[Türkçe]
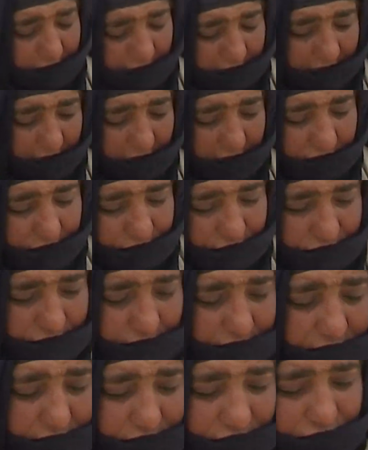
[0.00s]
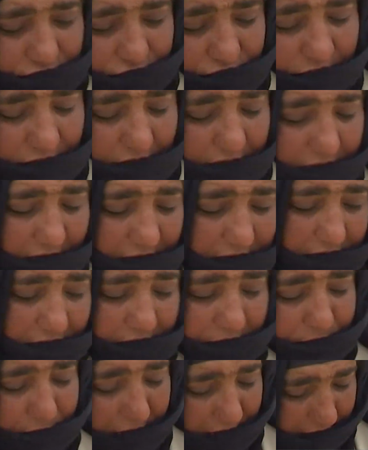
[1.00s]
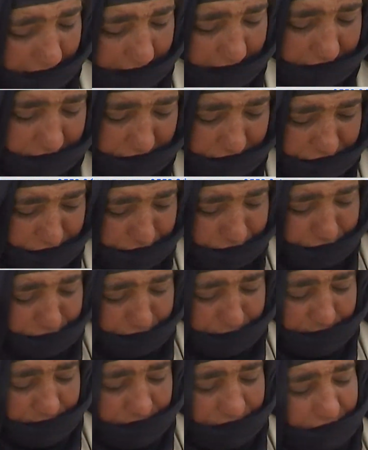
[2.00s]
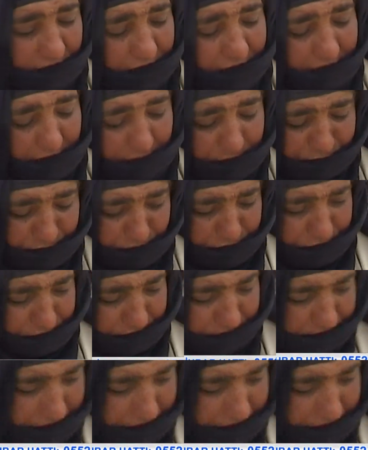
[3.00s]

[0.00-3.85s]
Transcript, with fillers: geliyorsun. Çocuklara yemek hazırlıyorum. Çay yapıyorum.